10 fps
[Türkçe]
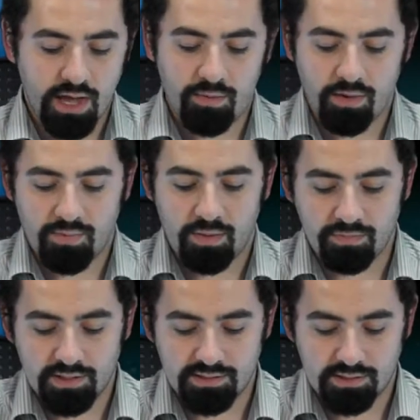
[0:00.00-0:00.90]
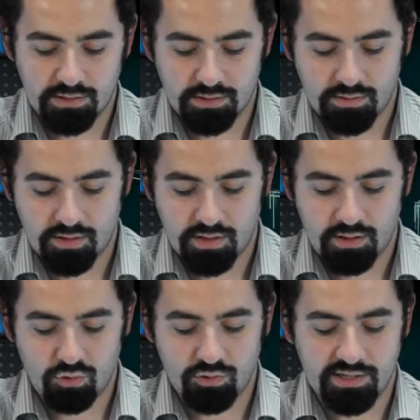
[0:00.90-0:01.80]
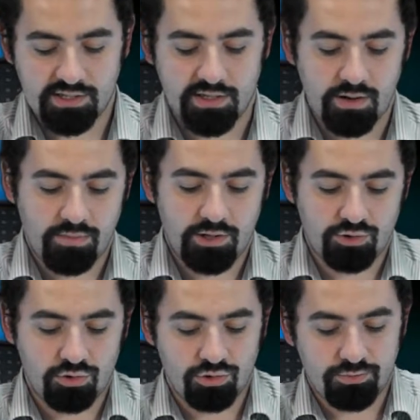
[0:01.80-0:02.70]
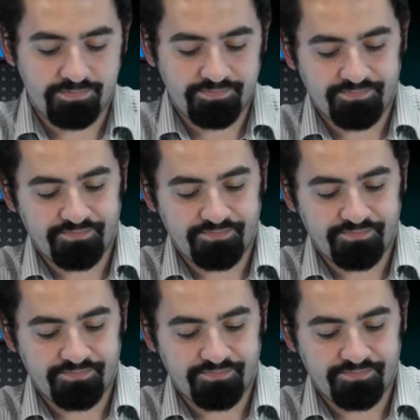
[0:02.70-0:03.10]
Hemen ben baz e, ünitesinden başlıyorum.